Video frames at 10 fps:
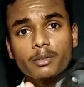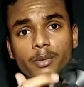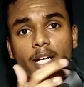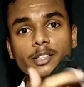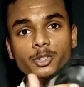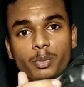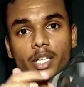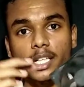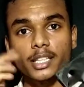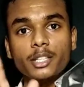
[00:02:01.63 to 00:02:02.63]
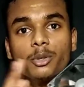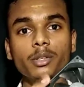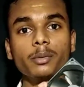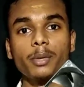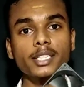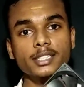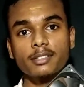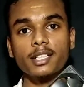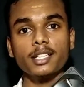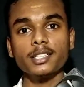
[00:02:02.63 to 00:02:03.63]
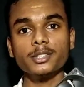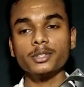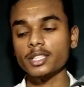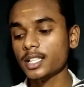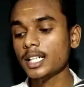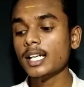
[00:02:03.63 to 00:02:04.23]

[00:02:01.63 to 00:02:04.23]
ஃபேன் யூஸ் பண்ணுற எந்த ஒரு ப்ராஜெக்ட் வேணாலும் எடுத்துக்கோங்க